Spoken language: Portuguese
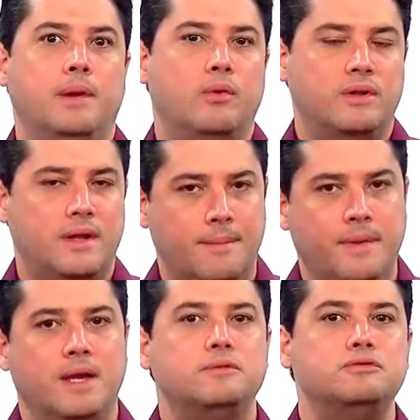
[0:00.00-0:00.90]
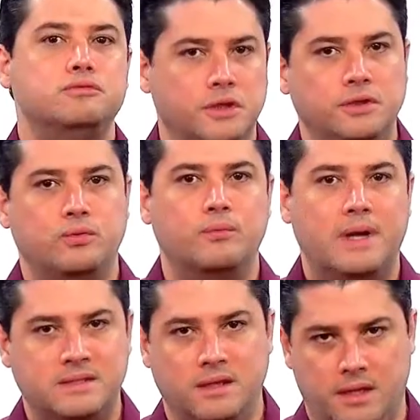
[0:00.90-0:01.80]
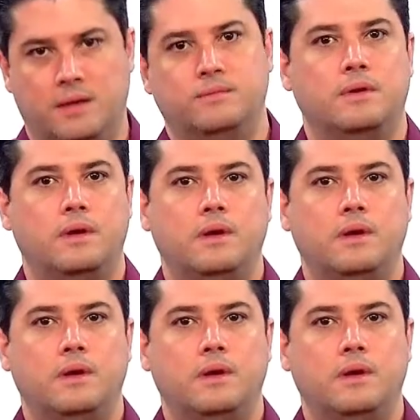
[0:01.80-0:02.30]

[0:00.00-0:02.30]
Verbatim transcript: pelo ordenamento jurídico brasileiro.